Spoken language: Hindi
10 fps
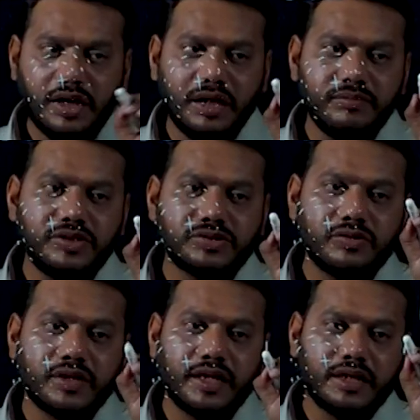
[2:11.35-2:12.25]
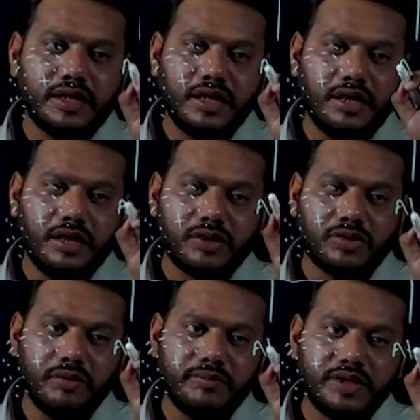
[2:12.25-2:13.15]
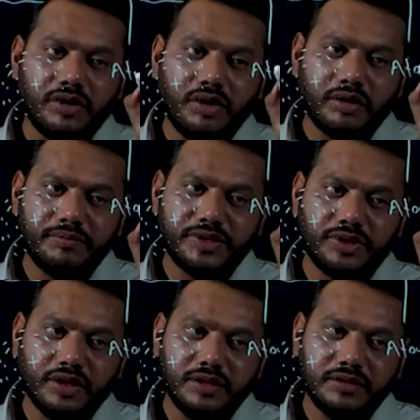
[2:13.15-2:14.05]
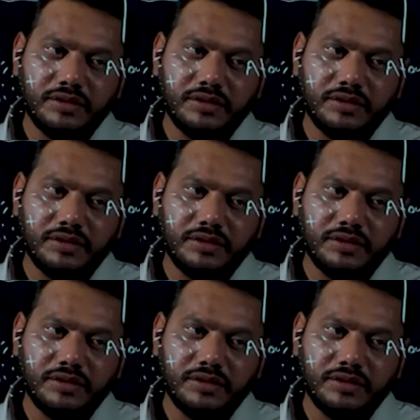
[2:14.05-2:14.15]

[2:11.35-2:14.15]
हम इसको कहते हैं अटोमिक ऑर्बिटॉल